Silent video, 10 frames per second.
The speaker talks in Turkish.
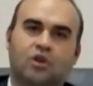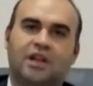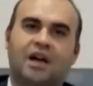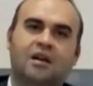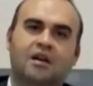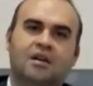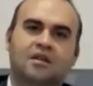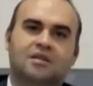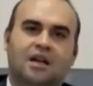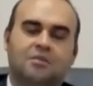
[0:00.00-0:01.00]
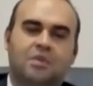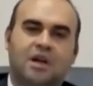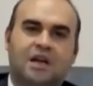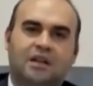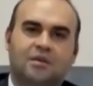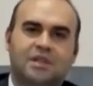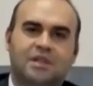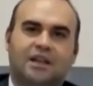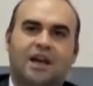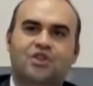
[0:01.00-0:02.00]
Burada Sağlık
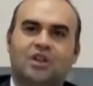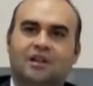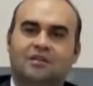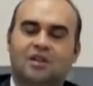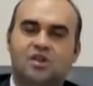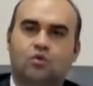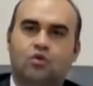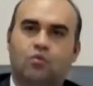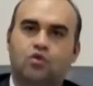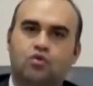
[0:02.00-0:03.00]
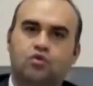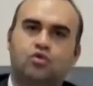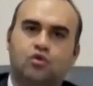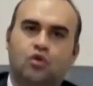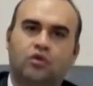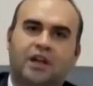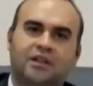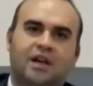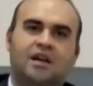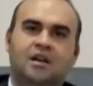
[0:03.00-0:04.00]
Bakanlığımıza da gerçekten teşekkür borçluyuz çünkü
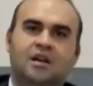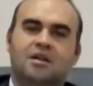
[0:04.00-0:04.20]
onlar da